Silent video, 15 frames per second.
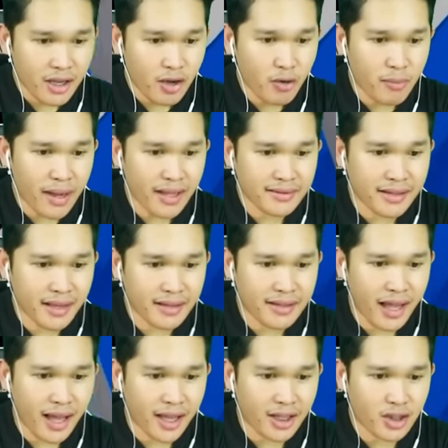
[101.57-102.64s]
Umandar
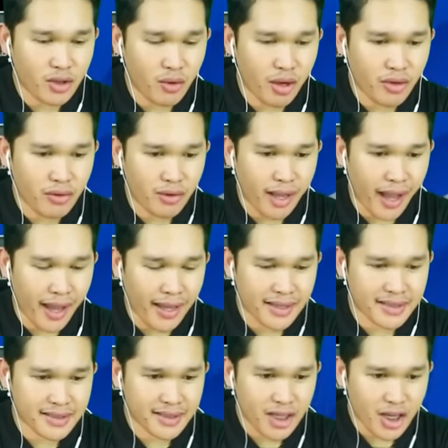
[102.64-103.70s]
na agad yung ano, guys.